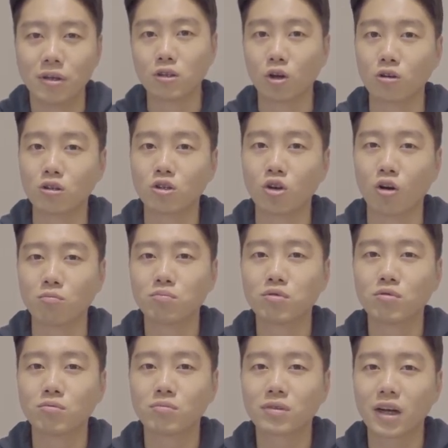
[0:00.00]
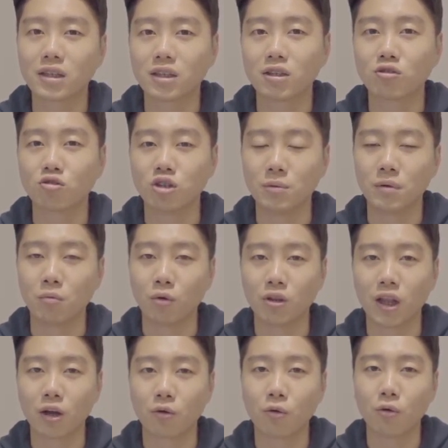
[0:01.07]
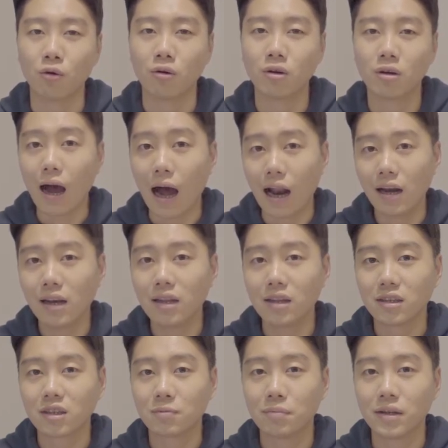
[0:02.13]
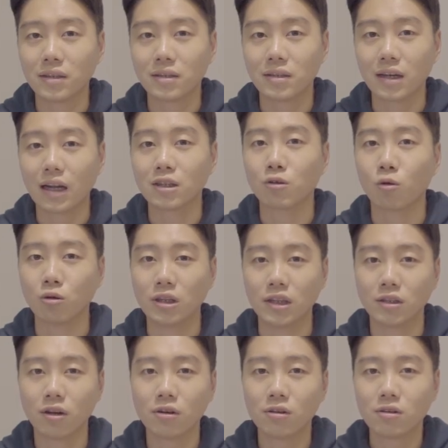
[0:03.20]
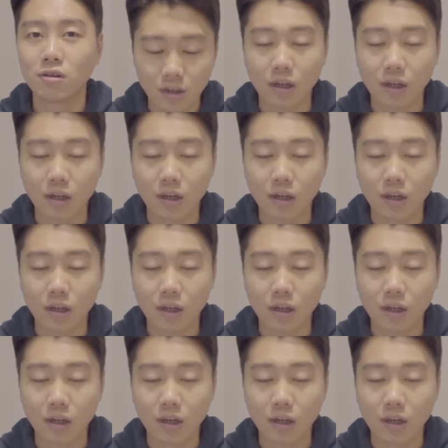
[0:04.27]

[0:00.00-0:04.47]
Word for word: 저는 정품까지는 구입을 못했고 알리익스프레스라는 곳에서